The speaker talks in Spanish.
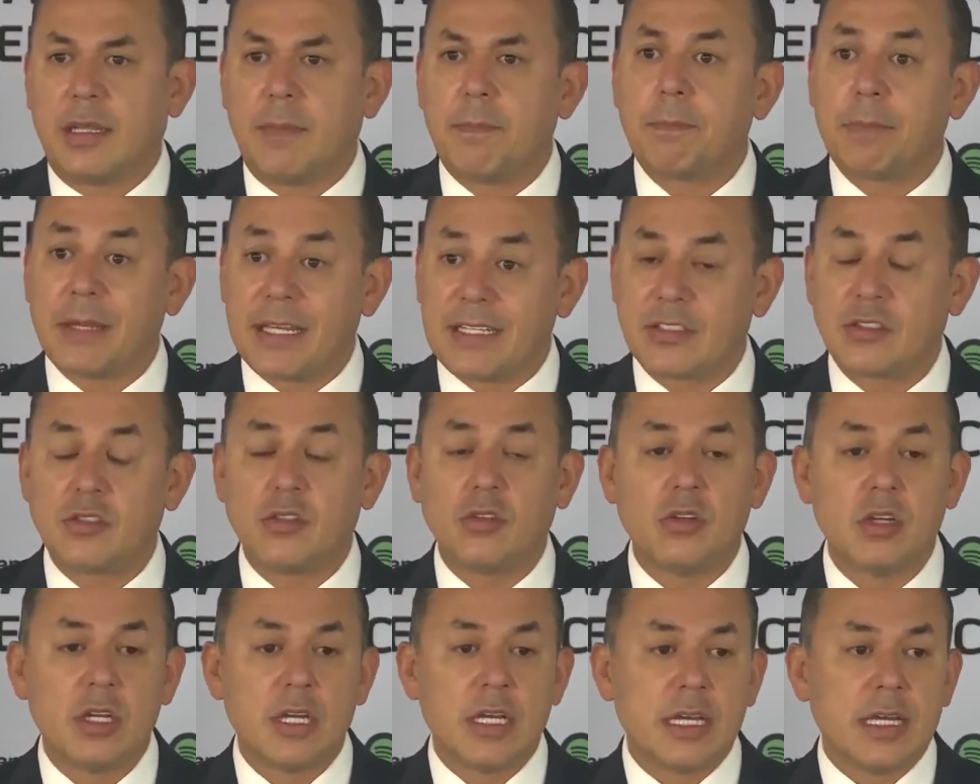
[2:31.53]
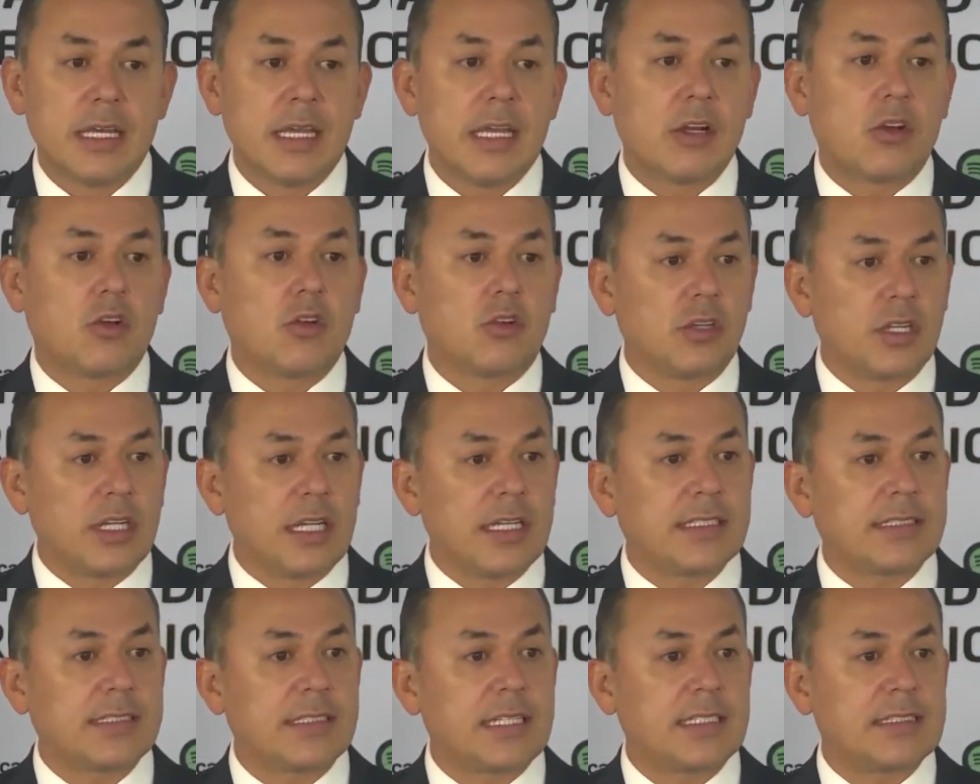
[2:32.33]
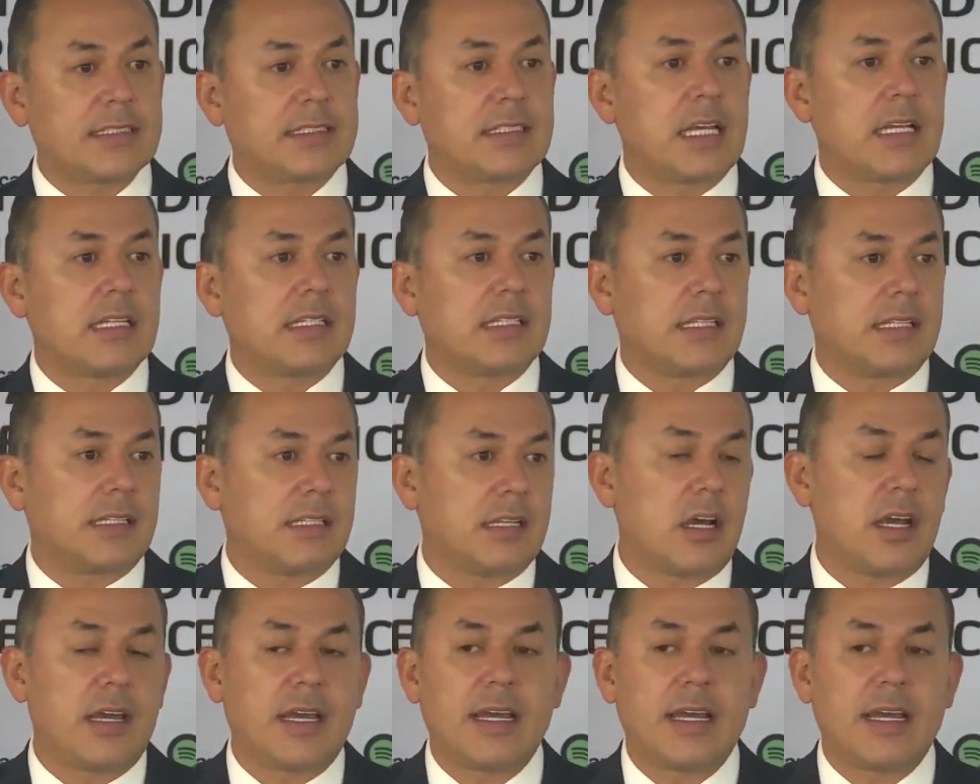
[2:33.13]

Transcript: peso y con estas eh,